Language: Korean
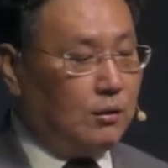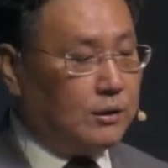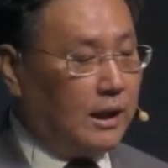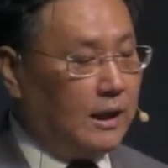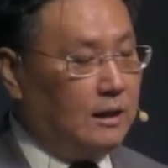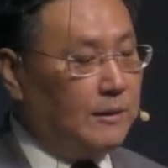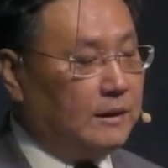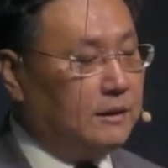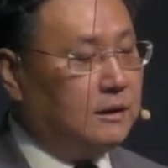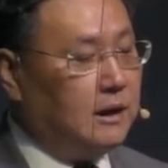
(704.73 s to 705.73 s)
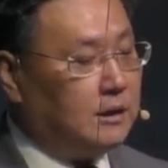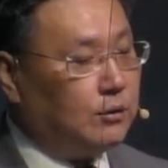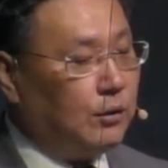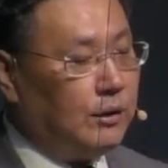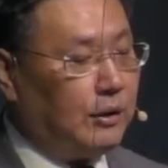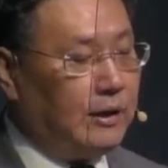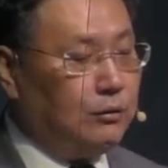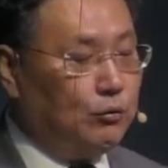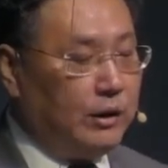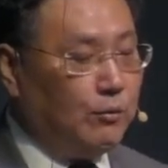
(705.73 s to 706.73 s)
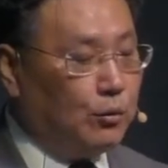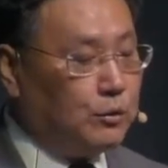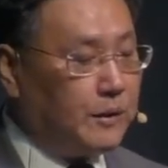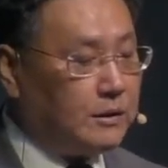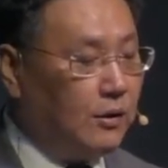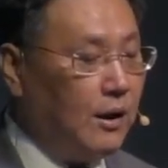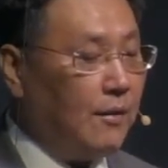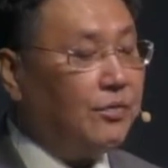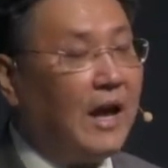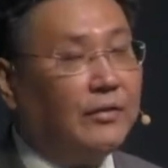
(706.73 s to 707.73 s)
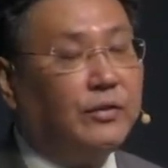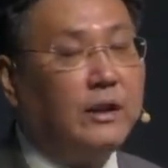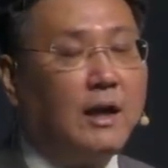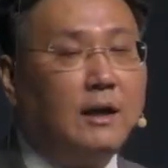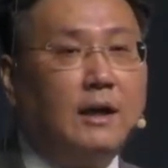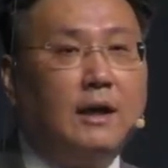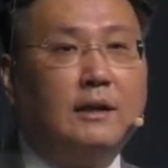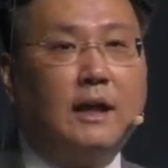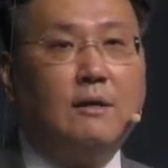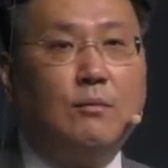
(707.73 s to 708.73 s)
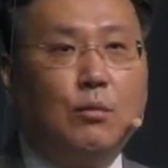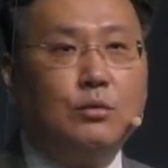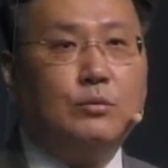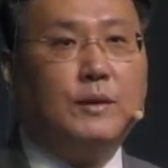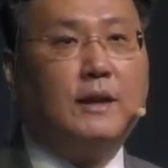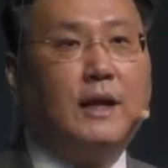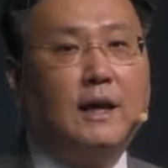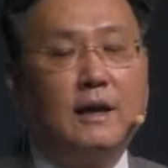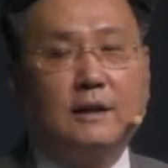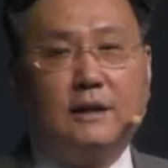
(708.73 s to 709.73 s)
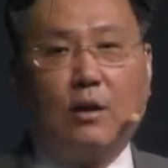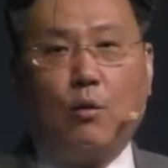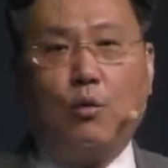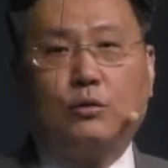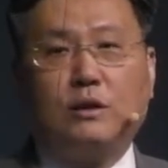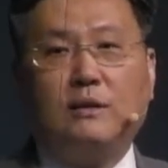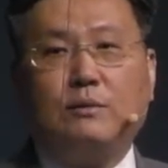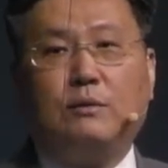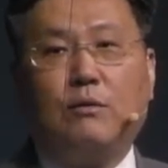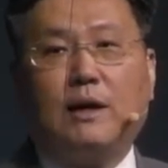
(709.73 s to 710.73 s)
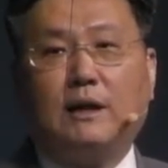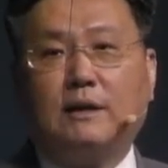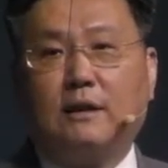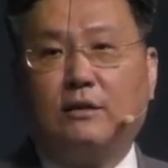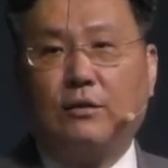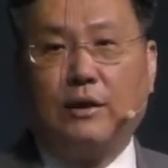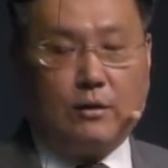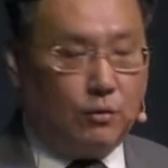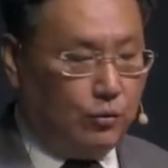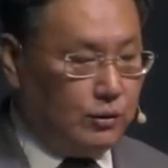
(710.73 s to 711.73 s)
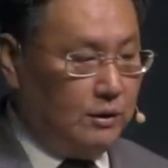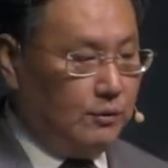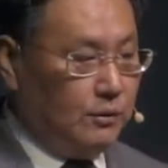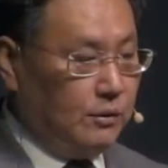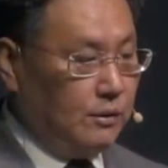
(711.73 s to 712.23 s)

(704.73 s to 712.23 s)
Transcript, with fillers: 사랑을 받은 그리스도인 된 우리 모습에서 나타나야 될 모습인데 그게 옷을 입은 것과 같다는 거예요. 옷을 입은 거.